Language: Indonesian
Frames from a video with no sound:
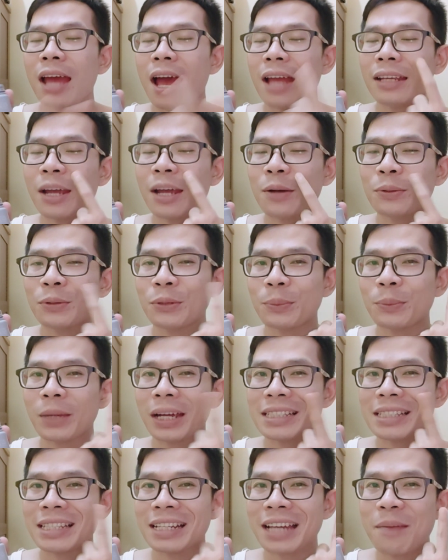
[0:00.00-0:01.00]
hanya untuk
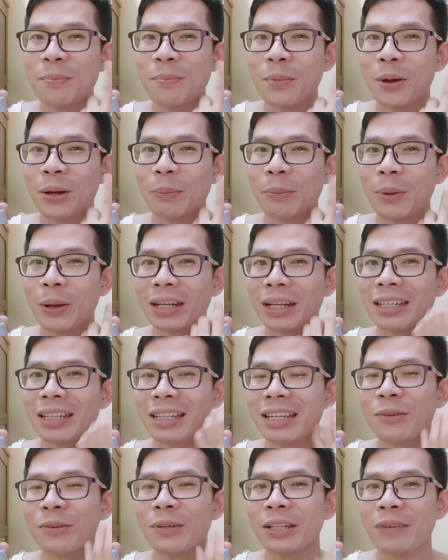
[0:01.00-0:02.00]
mengecilkan
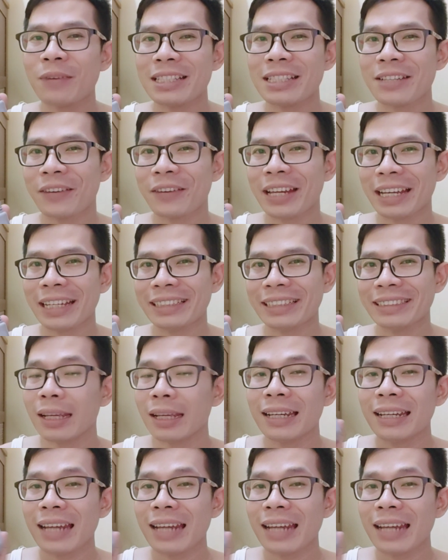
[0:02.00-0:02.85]
pori-pori di kulit wajah Felix.